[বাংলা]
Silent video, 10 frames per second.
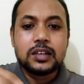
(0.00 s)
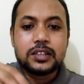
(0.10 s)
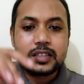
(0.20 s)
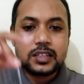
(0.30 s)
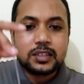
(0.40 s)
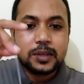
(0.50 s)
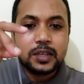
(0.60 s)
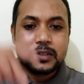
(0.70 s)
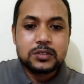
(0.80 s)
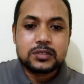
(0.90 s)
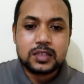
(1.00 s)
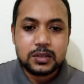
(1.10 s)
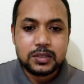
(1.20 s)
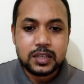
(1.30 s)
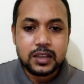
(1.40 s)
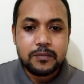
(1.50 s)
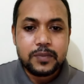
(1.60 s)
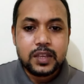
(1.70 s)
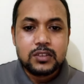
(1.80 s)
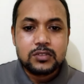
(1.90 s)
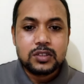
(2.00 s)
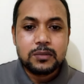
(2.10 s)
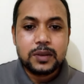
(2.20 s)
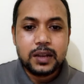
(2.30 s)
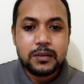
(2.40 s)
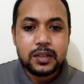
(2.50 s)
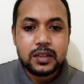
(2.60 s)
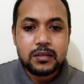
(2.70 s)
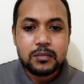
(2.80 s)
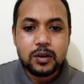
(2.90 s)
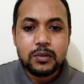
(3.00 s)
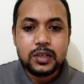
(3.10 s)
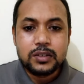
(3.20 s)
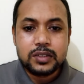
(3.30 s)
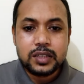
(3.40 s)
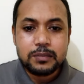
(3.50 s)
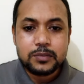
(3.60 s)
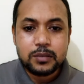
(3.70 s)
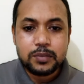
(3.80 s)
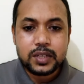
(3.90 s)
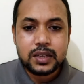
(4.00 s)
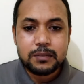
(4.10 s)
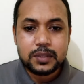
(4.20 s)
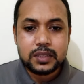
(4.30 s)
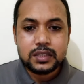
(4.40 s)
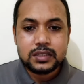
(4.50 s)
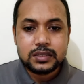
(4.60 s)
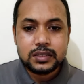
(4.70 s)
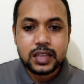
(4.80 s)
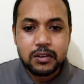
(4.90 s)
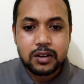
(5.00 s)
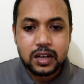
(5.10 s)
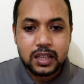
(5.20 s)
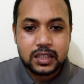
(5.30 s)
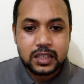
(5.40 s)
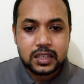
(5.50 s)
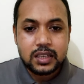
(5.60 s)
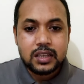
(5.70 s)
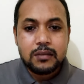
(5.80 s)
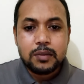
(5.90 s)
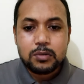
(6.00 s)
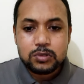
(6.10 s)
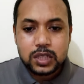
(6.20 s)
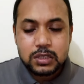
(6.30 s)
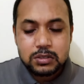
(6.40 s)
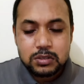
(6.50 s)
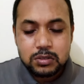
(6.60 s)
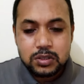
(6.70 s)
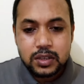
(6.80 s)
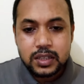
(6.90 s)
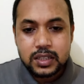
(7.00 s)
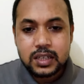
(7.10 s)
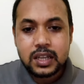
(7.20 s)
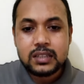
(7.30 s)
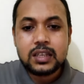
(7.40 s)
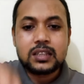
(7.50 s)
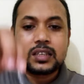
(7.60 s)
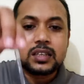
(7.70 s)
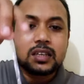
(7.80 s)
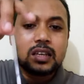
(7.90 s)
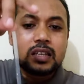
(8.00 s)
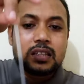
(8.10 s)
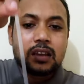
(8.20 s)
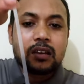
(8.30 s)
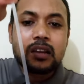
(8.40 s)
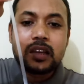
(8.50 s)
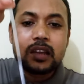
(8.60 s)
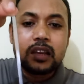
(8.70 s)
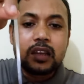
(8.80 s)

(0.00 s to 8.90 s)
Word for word: লেডিস আইটেমে ইউজ করা হয়ে থাকে যদি ফিল্মে মবিলিয়ন টেপ সম্পর্কে আপনাদের ধারণা না থাকে বা কোথায় ইউজ করতে হয় এটা না জানা থাকে তাহলে